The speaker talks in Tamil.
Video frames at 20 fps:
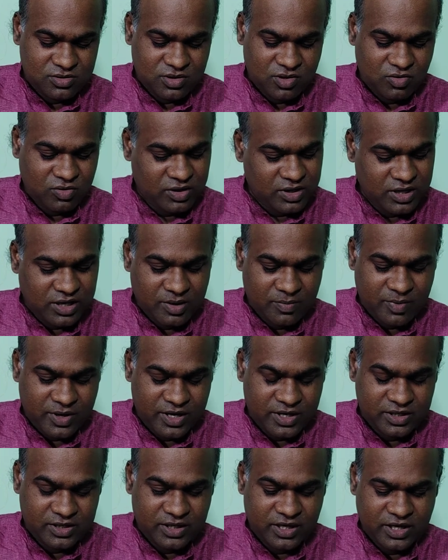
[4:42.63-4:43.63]
அவங்க நல்லா
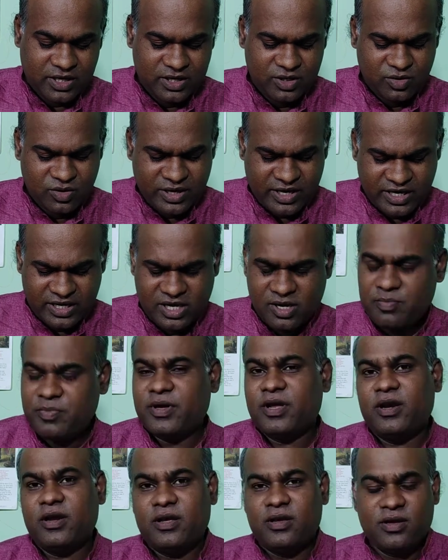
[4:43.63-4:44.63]
பாடியிருக்கிறாங்க இன்னும் நிறைய
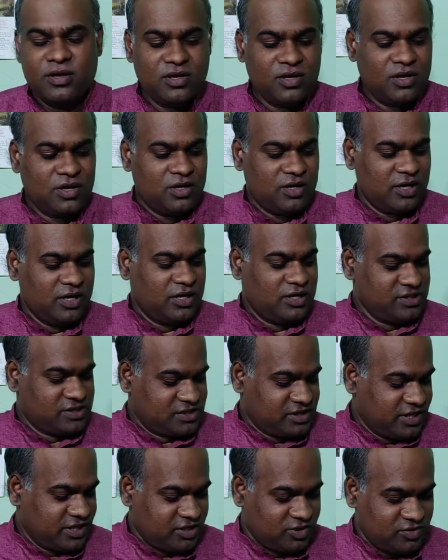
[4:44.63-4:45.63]
பேர் நான்
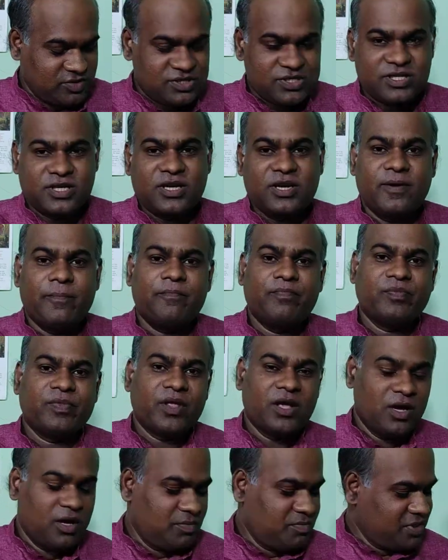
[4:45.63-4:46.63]
லிஸ்ட் எடுத்து வச்சிருக்கிறேன்
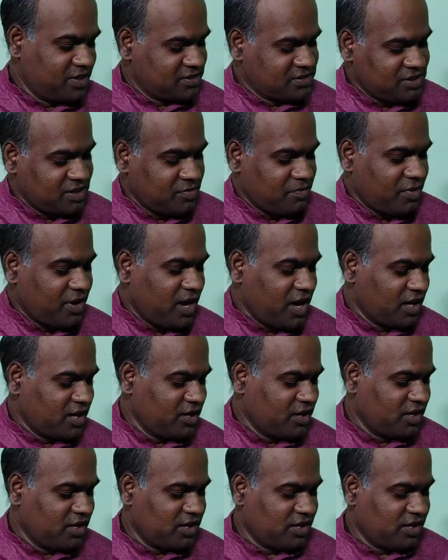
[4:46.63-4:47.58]
மிக சிறப்பாக